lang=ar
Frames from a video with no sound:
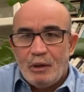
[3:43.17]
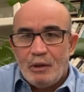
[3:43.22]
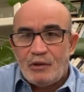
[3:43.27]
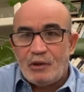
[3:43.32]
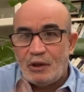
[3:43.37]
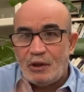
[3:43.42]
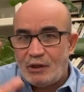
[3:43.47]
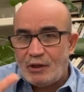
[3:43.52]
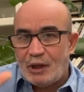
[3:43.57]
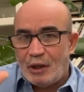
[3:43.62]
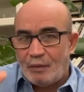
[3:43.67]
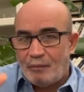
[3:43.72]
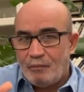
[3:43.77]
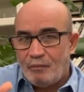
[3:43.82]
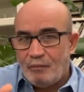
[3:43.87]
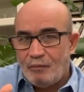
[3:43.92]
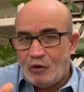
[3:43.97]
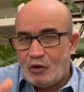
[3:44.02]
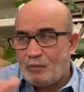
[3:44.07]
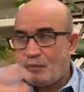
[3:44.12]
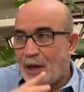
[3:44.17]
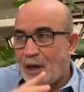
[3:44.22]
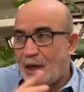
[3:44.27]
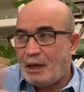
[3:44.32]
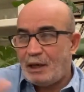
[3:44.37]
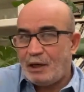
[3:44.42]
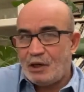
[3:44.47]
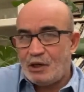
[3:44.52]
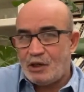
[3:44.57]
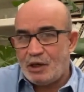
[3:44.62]
السيستم مش
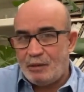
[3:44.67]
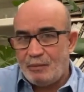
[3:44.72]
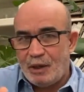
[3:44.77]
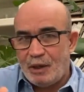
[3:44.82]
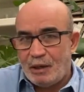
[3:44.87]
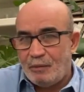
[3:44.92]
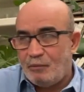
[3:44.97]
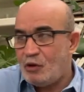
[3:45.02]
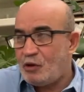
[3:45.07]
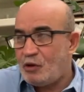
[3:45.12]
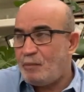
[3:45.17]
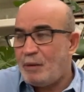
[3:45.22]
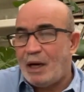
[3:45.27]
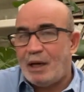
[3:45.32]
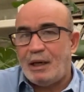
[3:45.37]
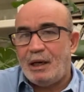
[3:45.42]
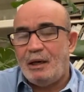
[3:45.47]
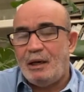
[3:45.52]
معنى الريجيم هنا مش معنى